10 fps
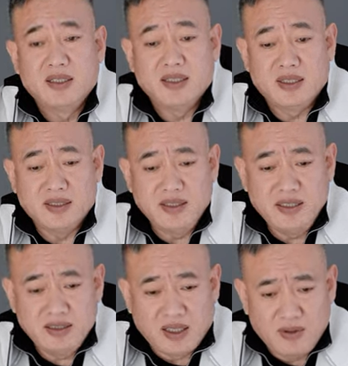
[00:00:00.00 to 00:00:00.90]
呃，你
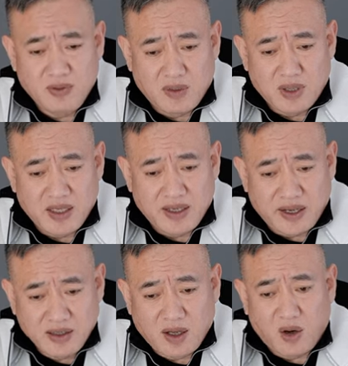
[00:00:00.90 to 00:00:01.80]
得等我们
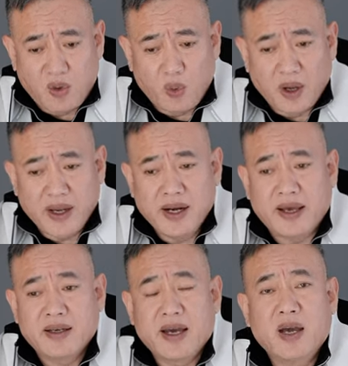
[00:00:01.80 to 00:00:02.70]
领导回
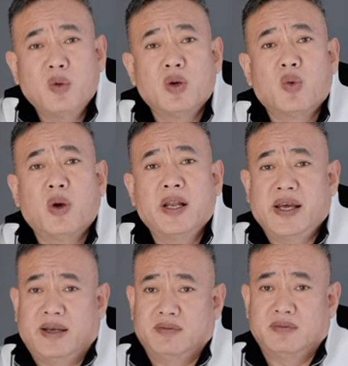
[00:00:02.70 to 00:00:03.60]
来，开会回
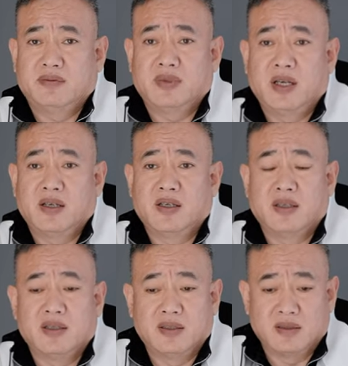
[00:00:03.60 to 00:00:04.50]
来，那
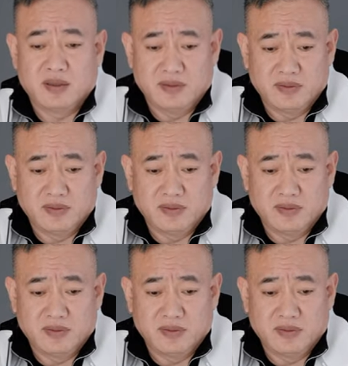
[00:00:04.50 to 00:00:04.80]
个，